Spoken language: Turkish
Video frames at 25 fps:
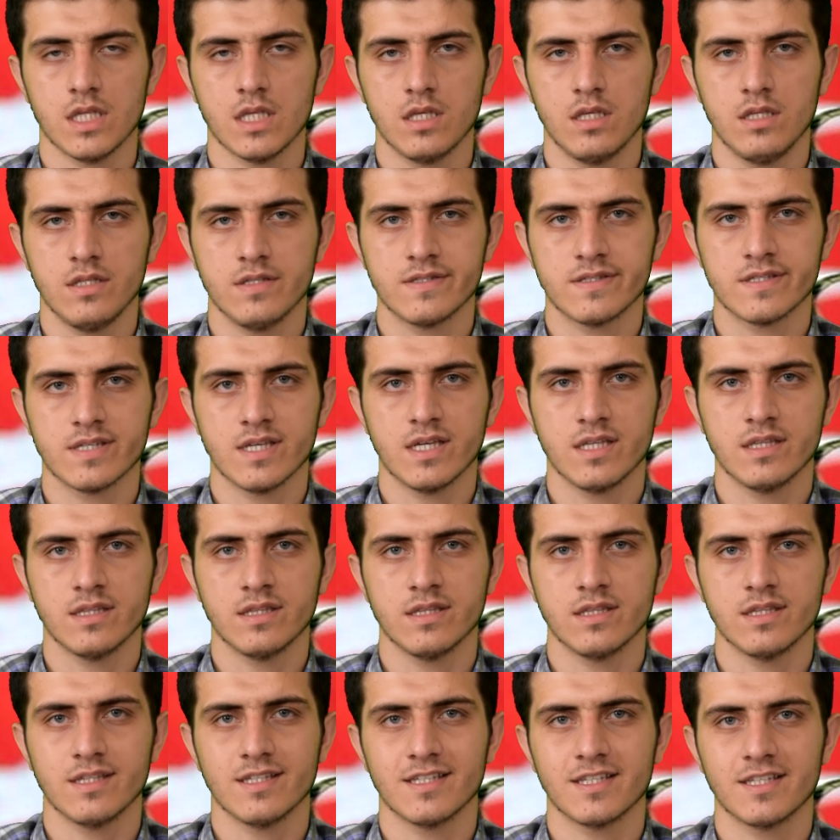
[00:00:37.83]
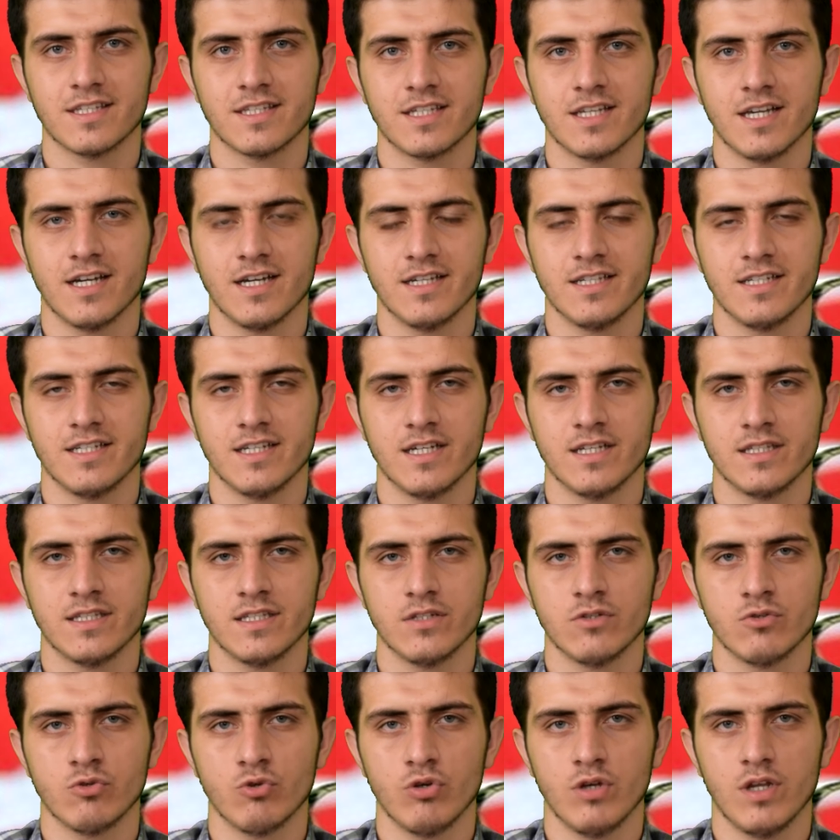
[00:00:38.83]
İnsan
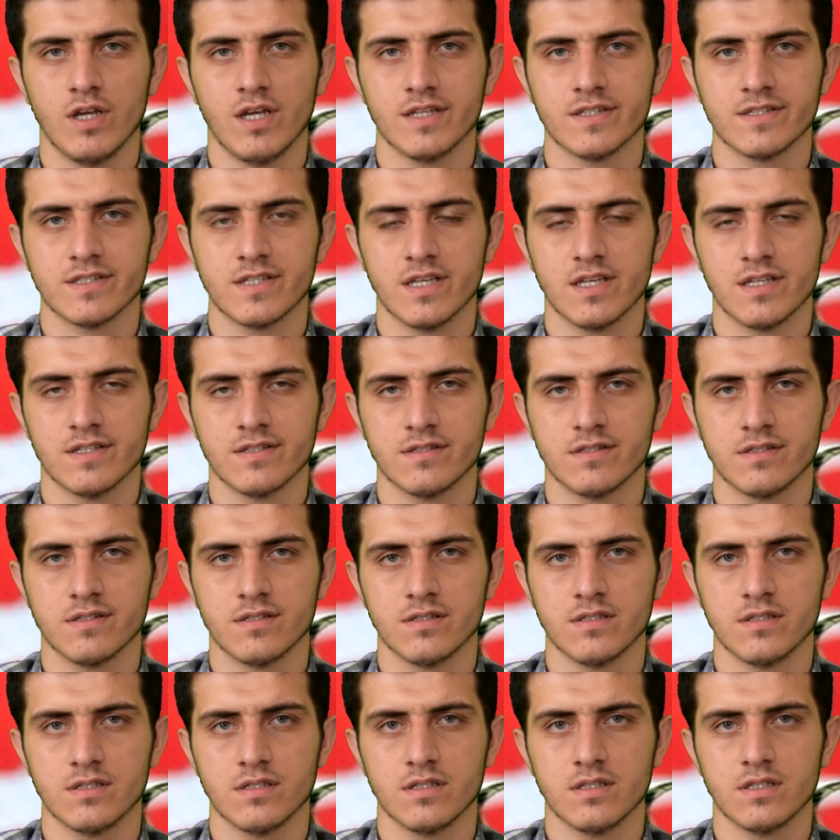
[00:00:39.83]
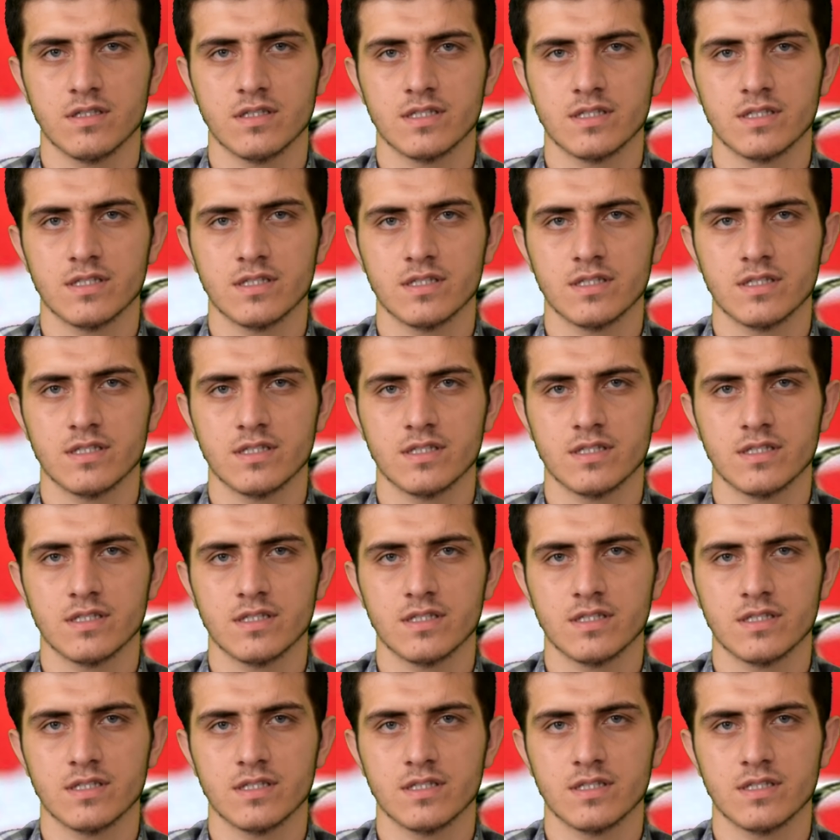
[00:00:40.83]
kainatın hülasası,